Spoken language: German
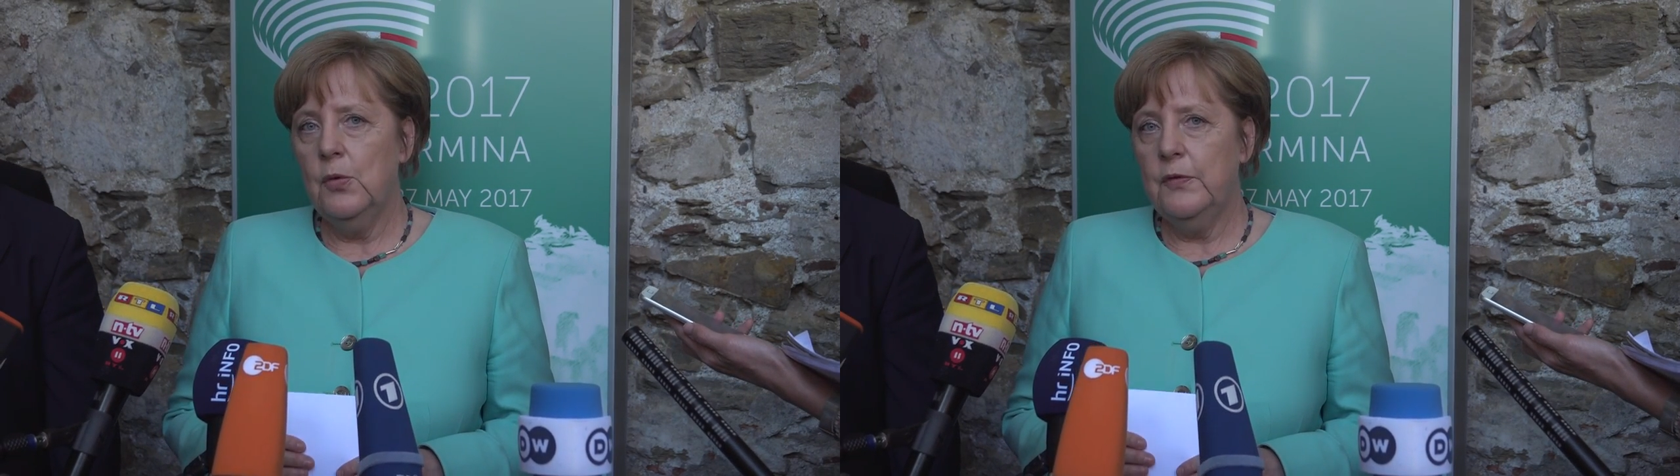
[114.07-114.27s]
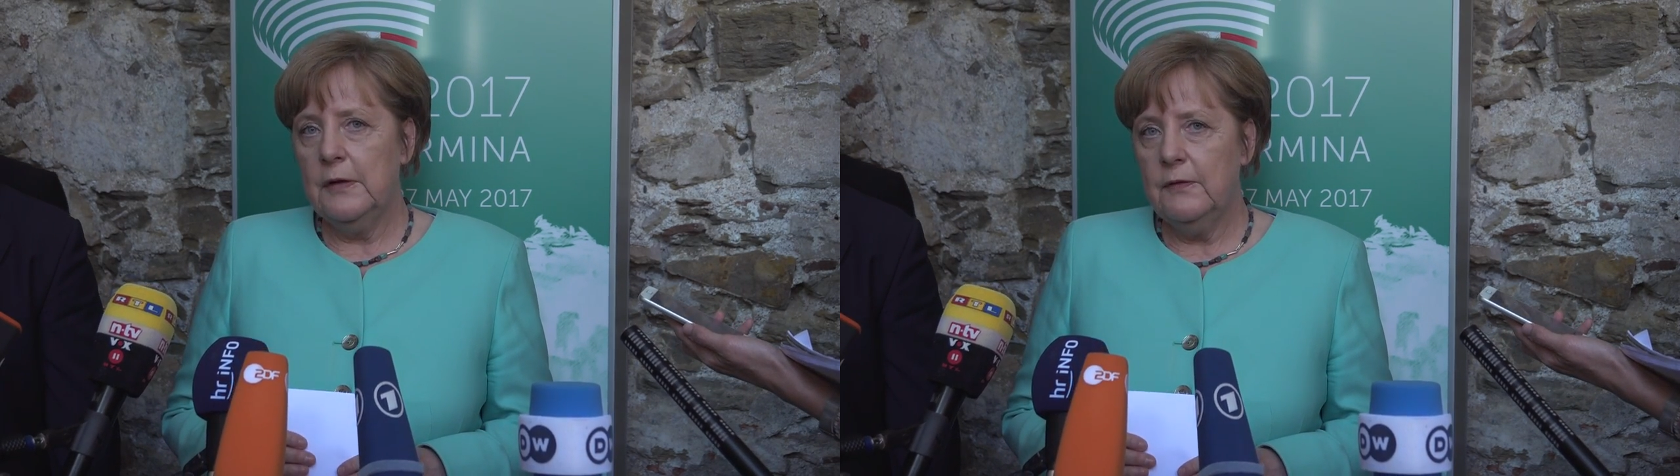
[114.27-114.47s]

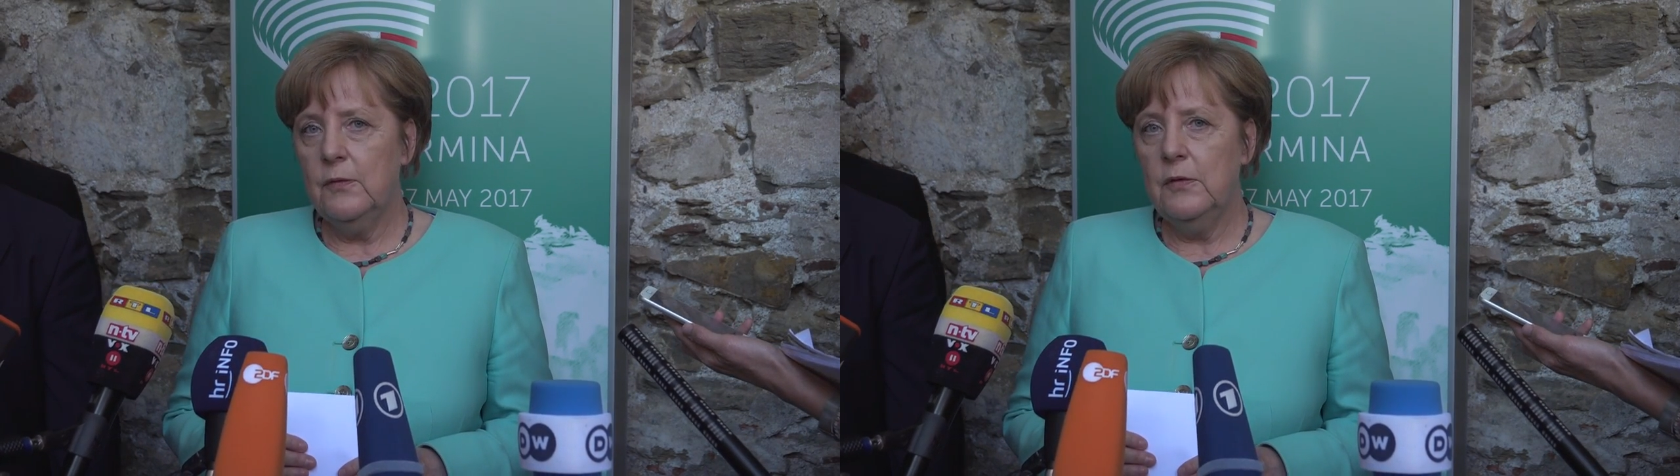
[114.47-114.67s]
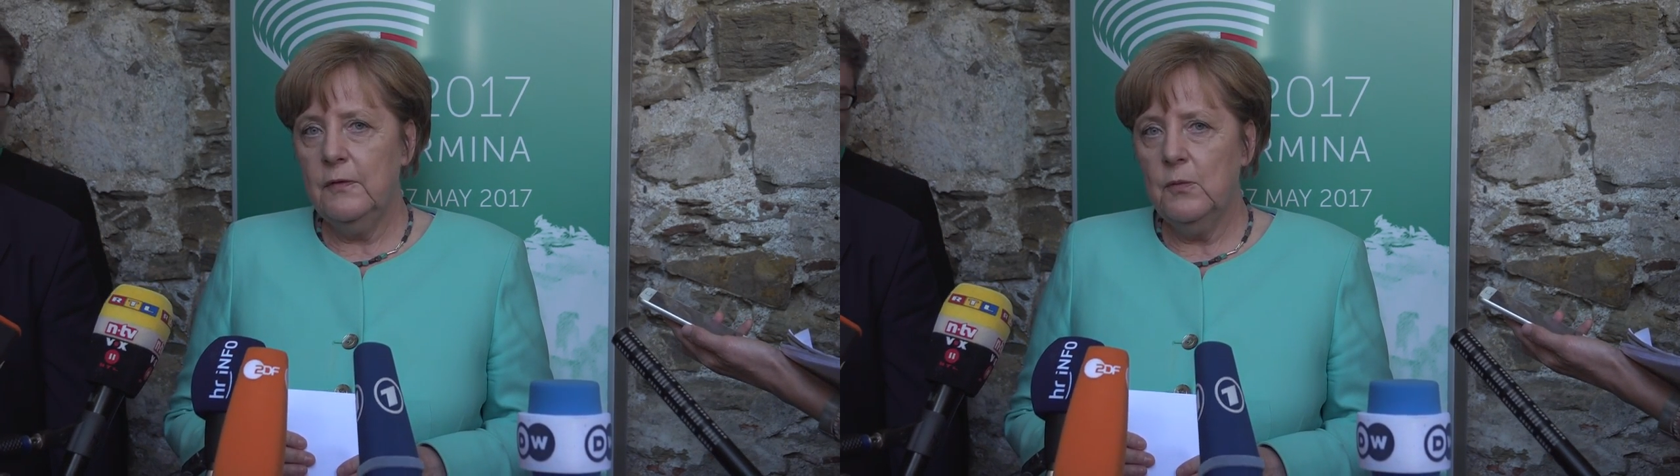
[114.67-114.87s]

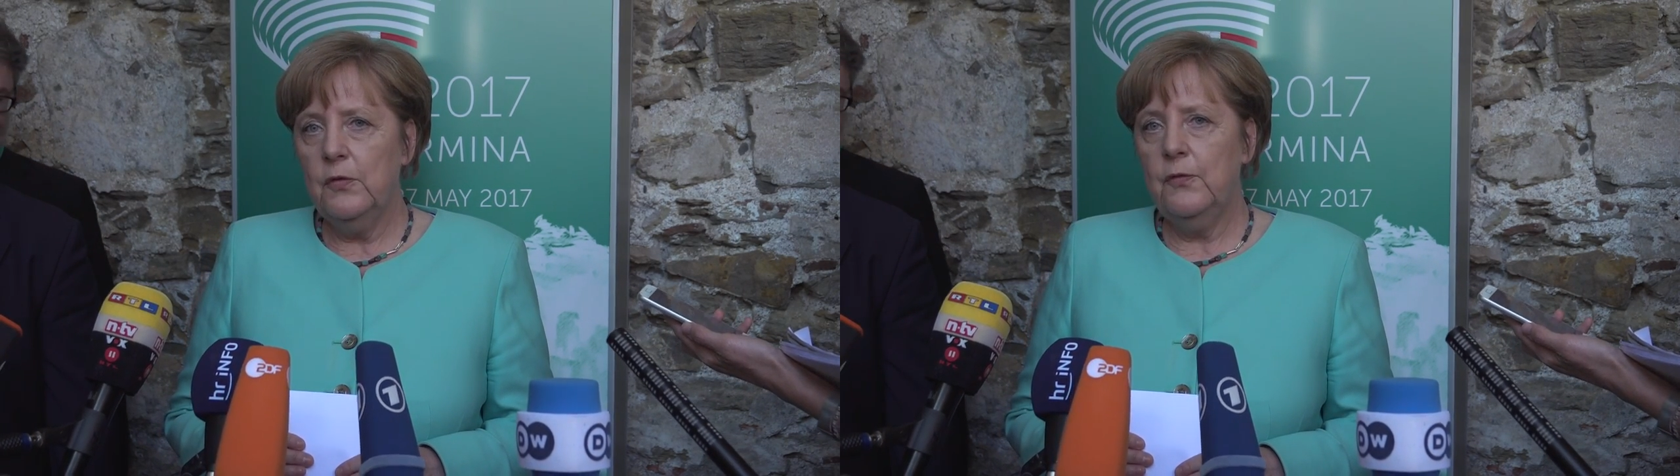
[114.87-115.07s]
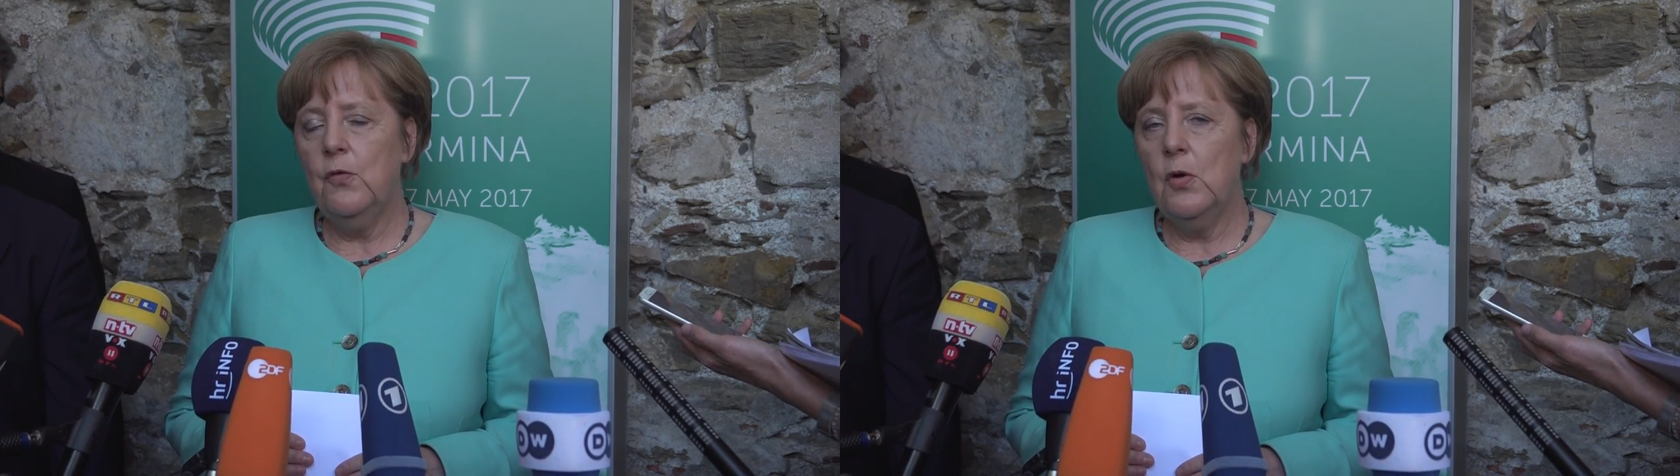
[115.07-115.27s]

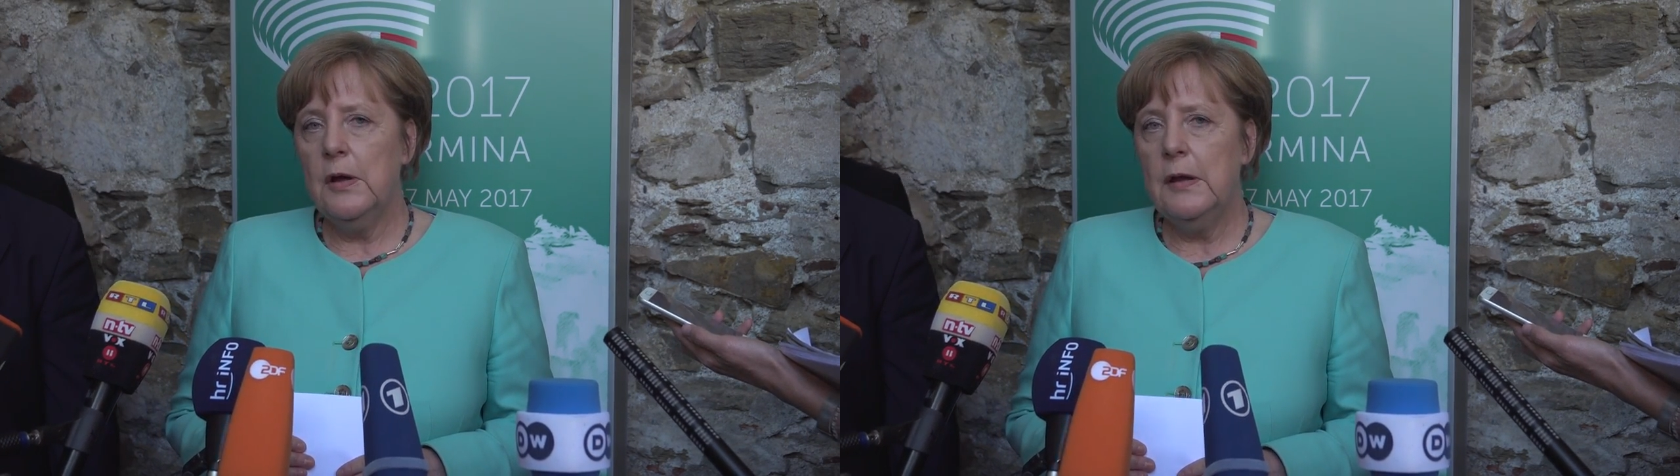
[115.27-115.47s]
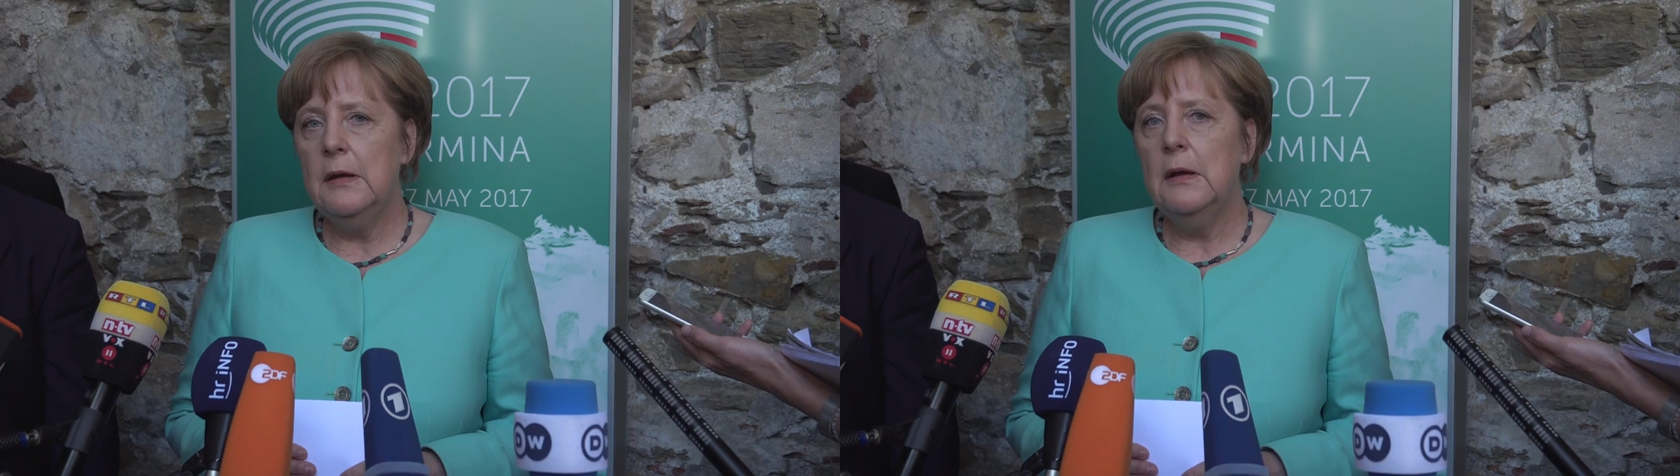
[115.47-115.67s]
Protektionismus
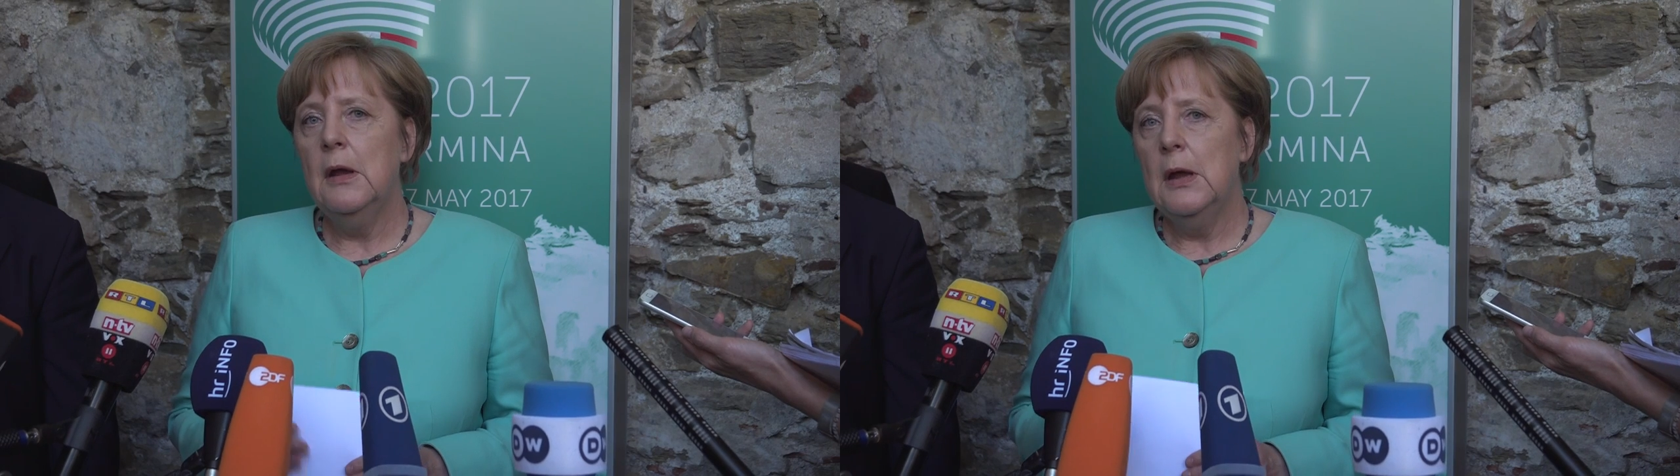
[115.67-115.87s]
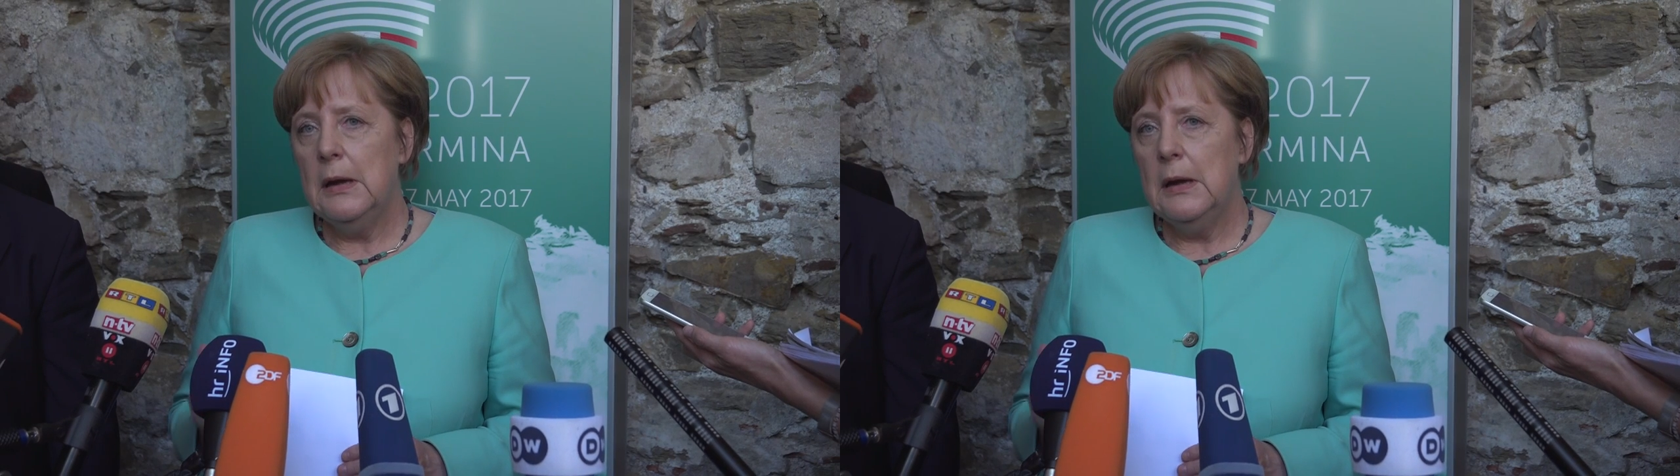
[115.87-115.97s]
vorgehen,